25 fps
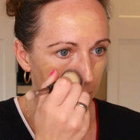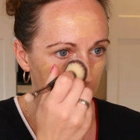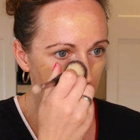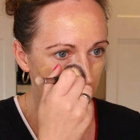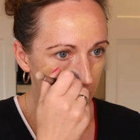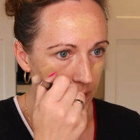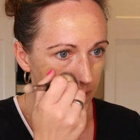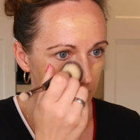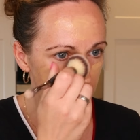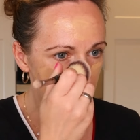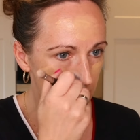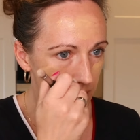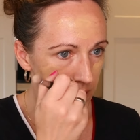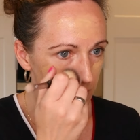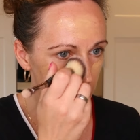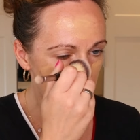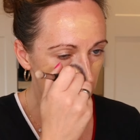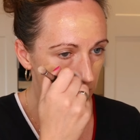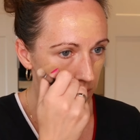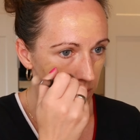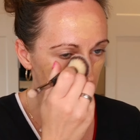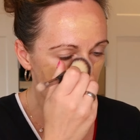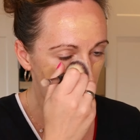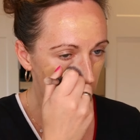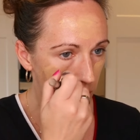Pinsel
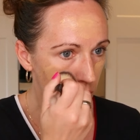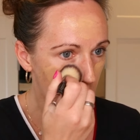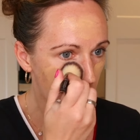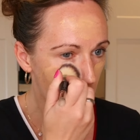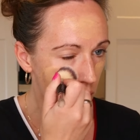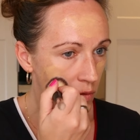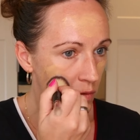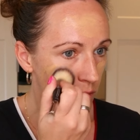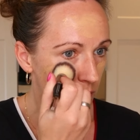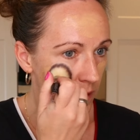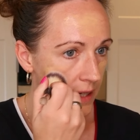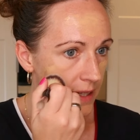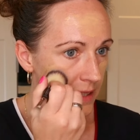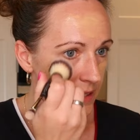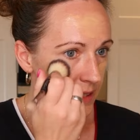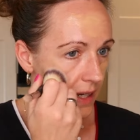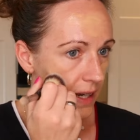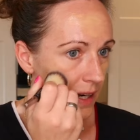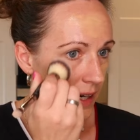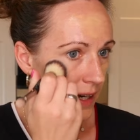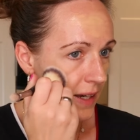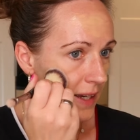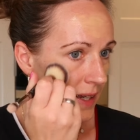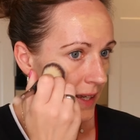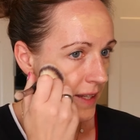so weit
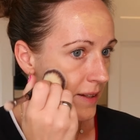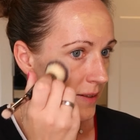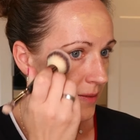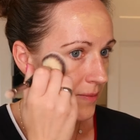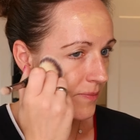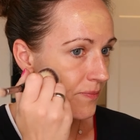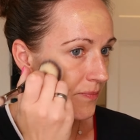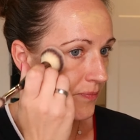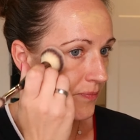ein.